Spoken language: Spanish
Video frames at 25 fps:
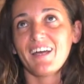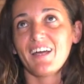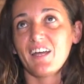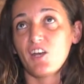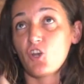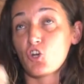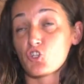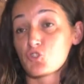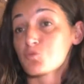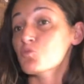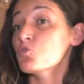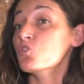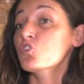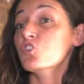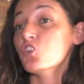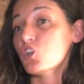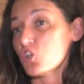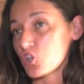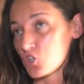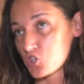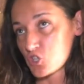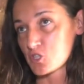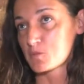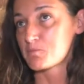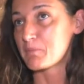los
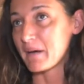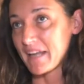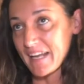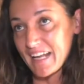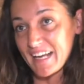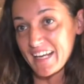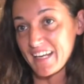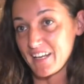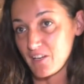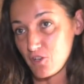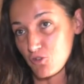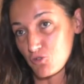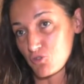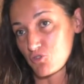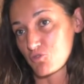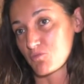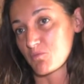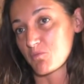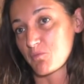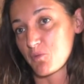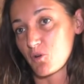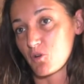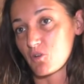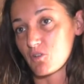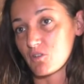mundos paralelos
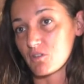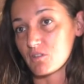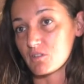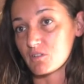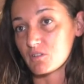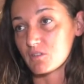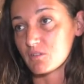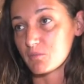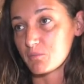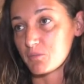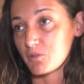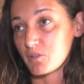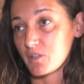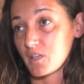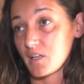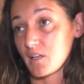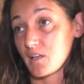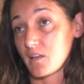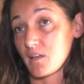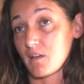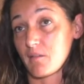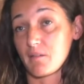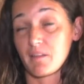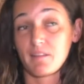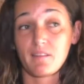un poco, ¿no?
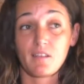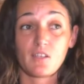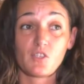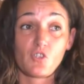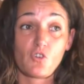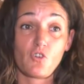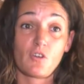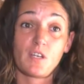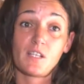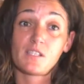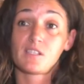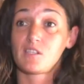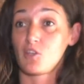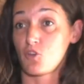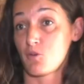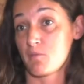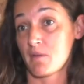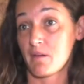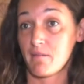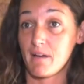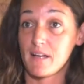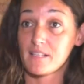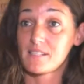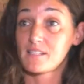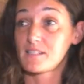porque a veces con este no
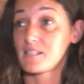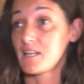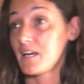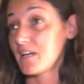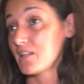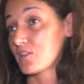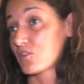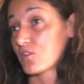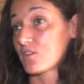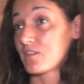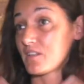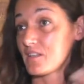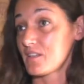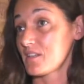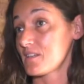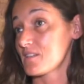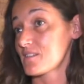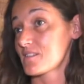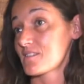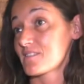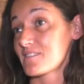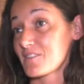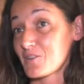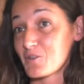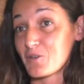me basta,
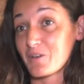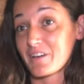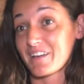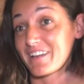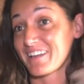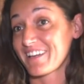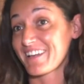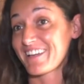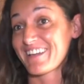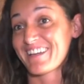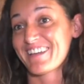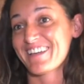entonces tengo que